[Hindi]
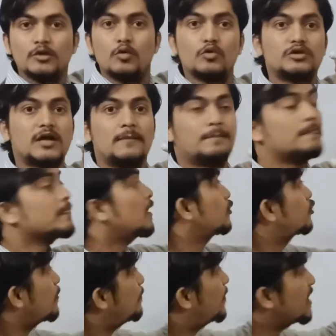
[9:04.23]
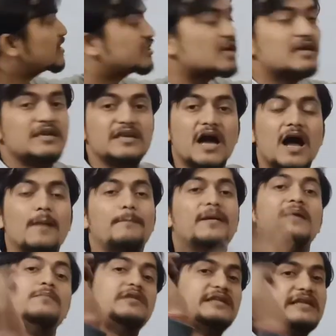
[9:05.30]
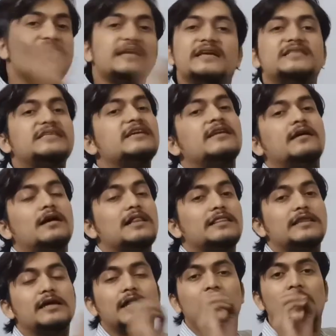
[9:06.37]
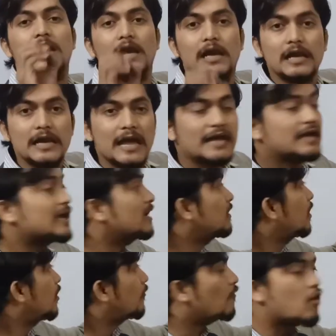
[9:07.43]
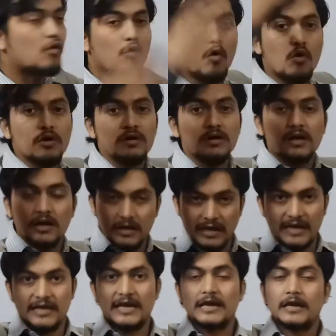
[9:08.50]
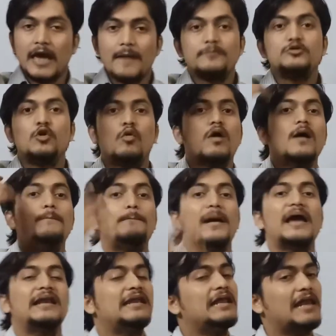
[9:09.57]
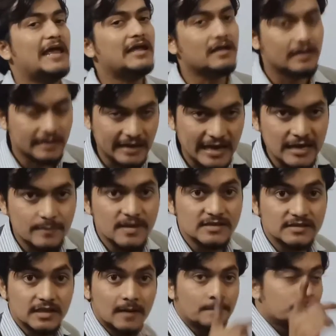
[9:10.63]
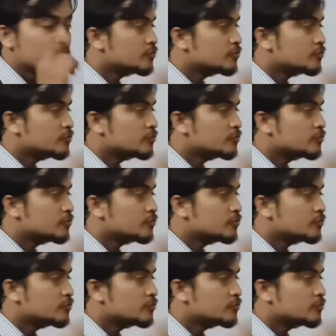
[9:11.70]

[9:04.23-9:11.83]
बंद होता तो बेशक यहां पे हम टीएसए निकालते लेकिन वो कौन यानी कि कैप जो होगा पहनने लायक नहीं बचता